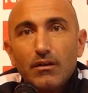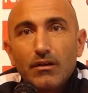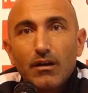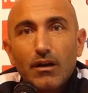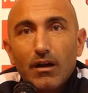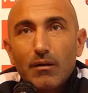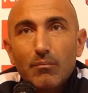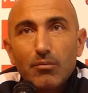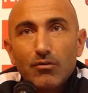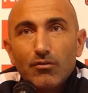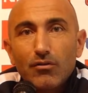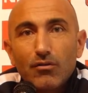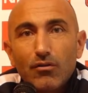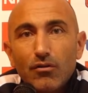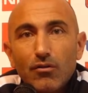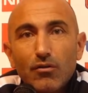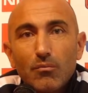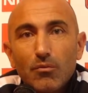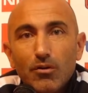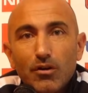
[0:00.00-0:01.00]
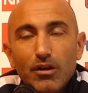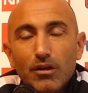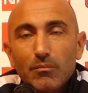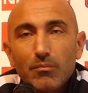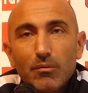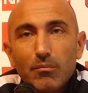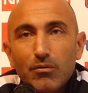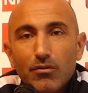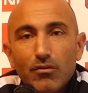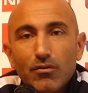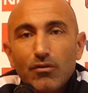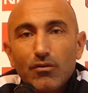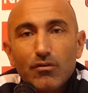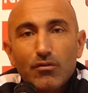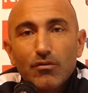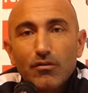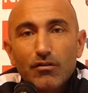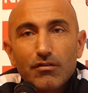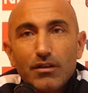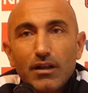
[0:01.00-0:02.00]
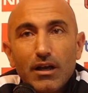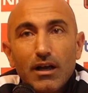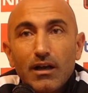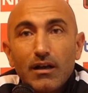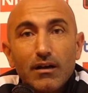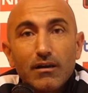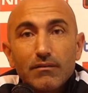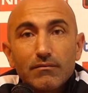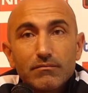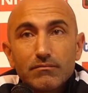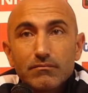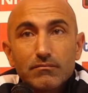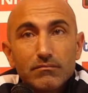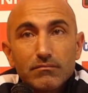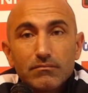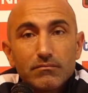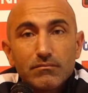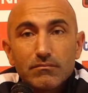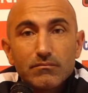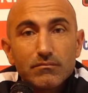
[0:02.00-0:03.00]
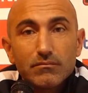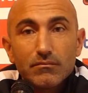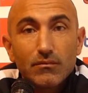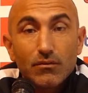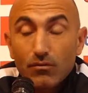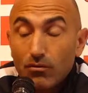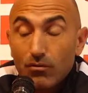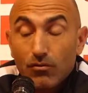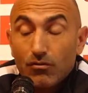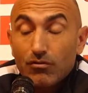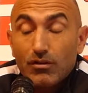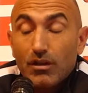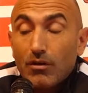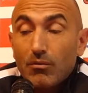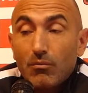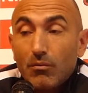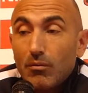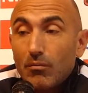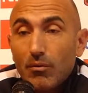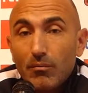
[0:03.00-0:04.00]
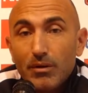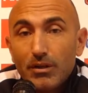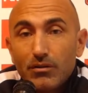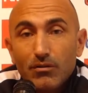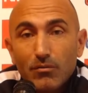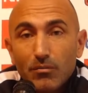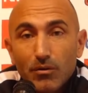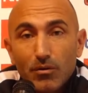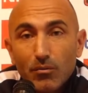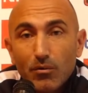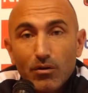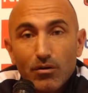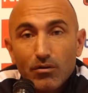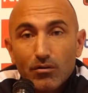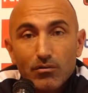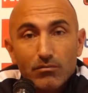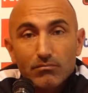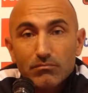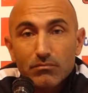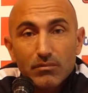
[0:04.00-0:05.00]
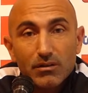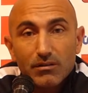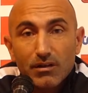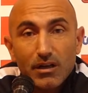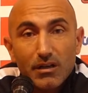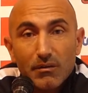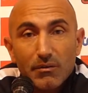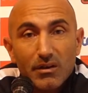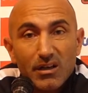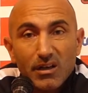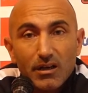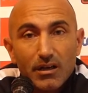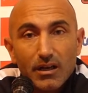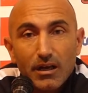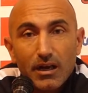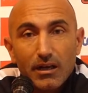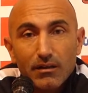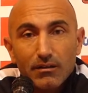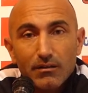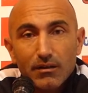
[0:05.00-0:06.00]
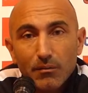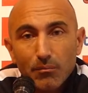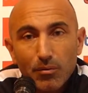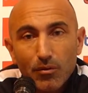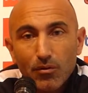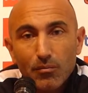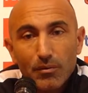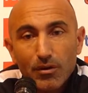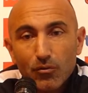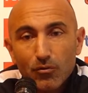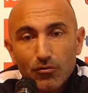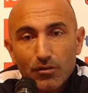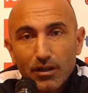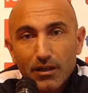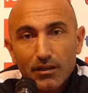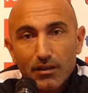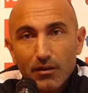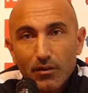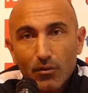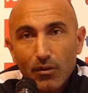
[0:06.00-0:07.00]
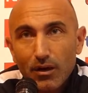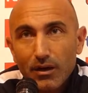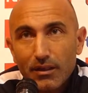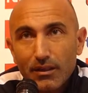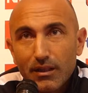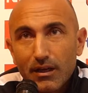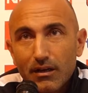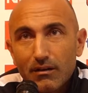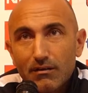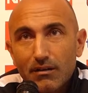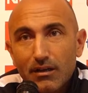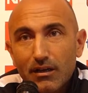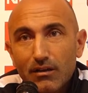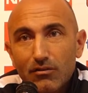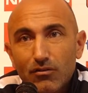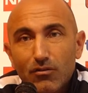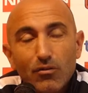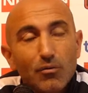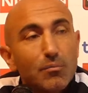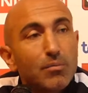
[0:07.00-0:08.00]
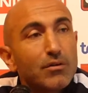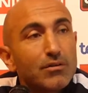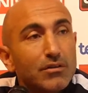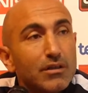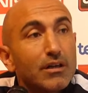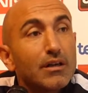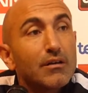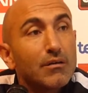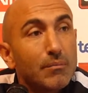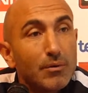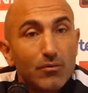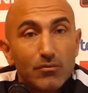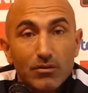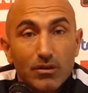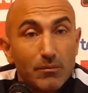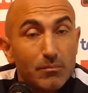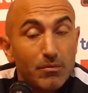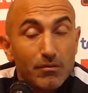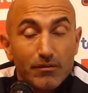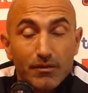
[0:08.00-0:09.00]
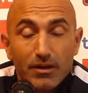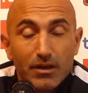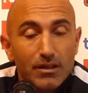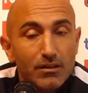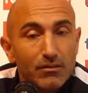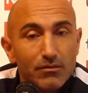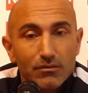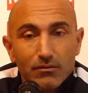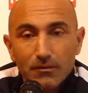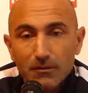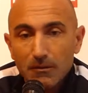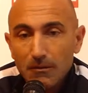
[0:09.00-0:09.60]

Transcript: Y ahora pues yo creo como el equipo pues no, no está, no está en un buen momento, pero bueno, no, pues a nivel general. Tampoco me gusta individualizar en este caso como puede ser preguntas por Fernando.